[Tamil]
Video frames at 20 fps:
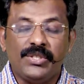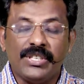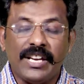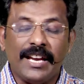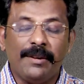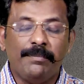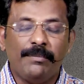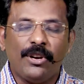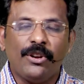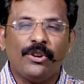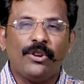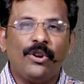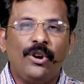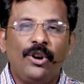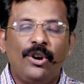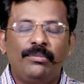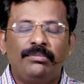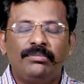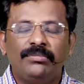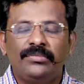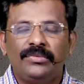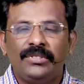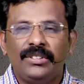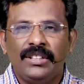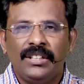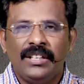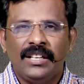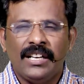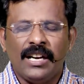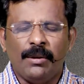ஜெயம் பெறுகிறோம்
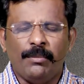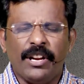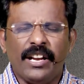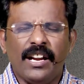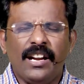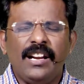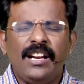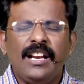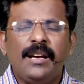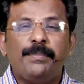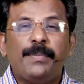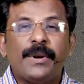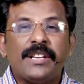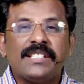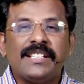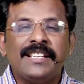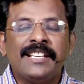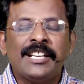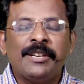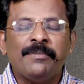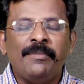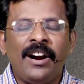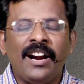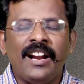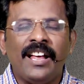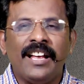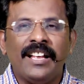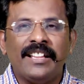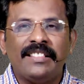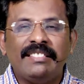நம்முடைய எல்லா
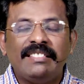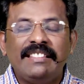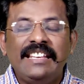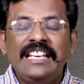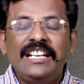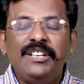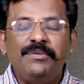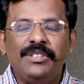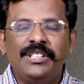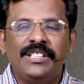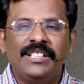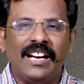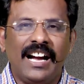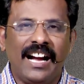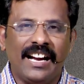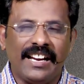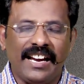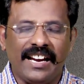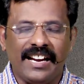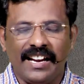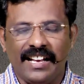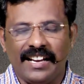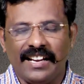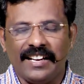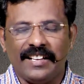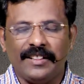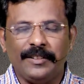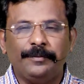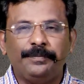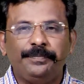பிரச்சனைக்குமான தீர்வு அங்கே
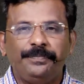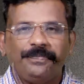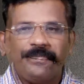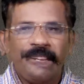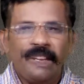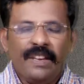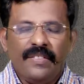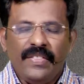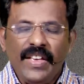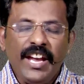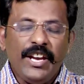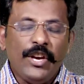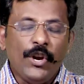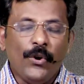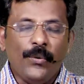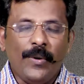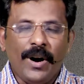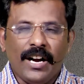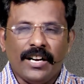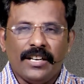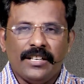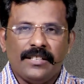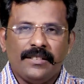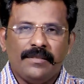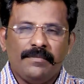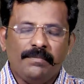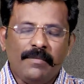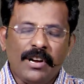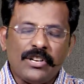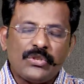கிடைக்கிறது இதே யோவான்
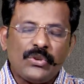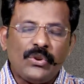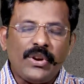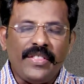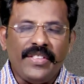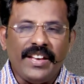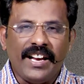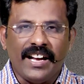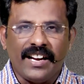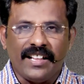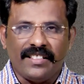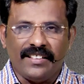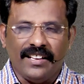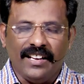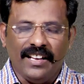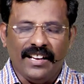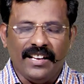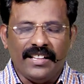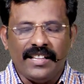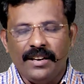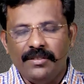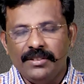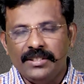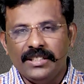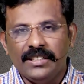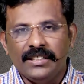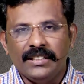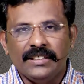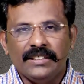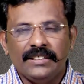மற்றொரு அதிகாரத்திலே
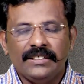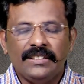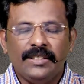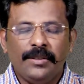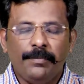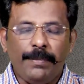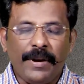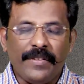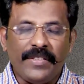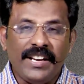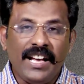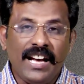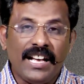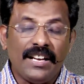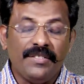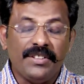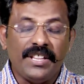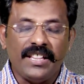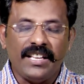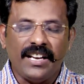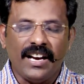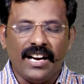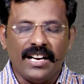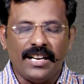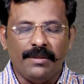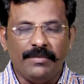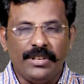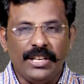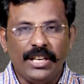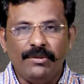அதாவது பதினாறாவது
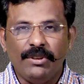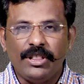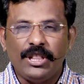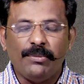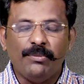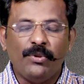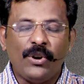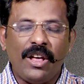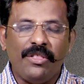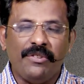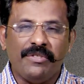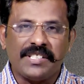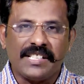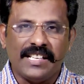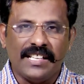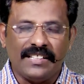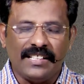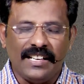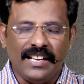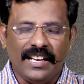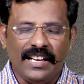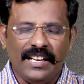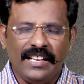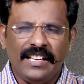அதிகாரம் இருபத்தி மூணாவது வசனத்துல